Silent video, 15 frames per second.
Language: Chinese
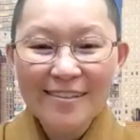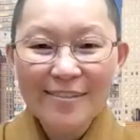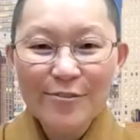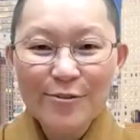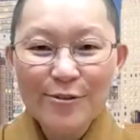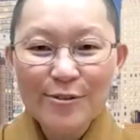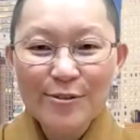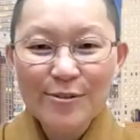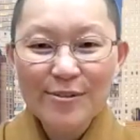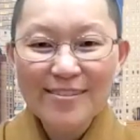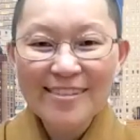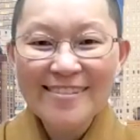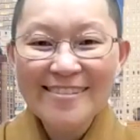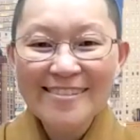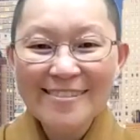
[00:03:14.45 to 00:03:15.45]
我所
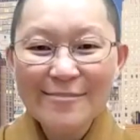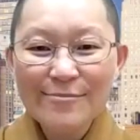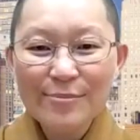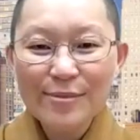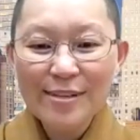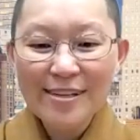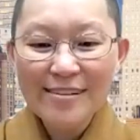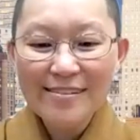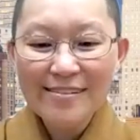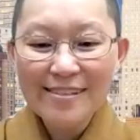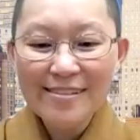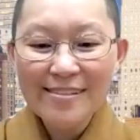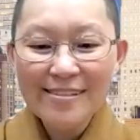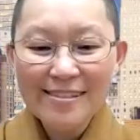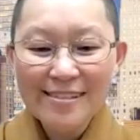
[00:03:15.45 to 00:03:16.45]
认知不要
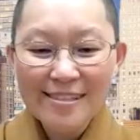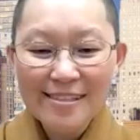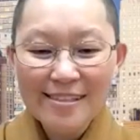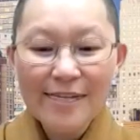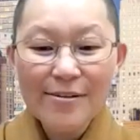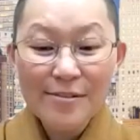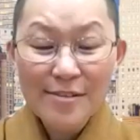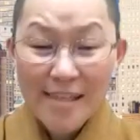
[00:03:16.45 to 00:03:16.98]
认真，呃，